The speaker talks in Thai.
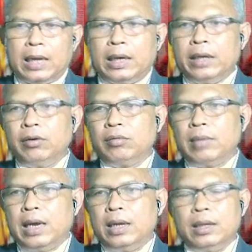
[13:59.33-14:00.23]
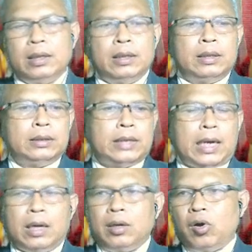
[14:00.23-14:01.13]
ลออกมา
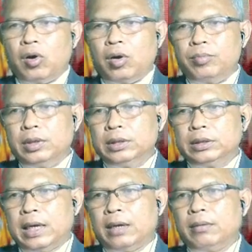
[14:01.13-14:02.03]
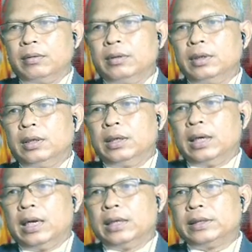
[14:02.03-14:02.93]
จากขอบหรือจาก
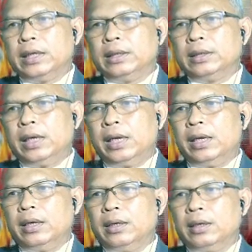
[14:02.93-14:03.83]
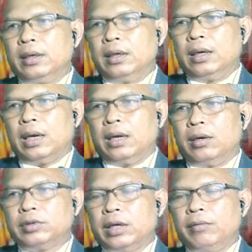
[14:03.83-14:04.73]
อ่าสิ่งที่อ่า
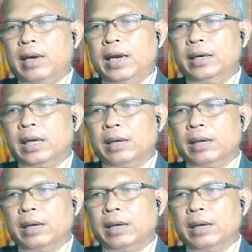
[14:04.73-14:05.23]
เราใส่ไว้นะครับ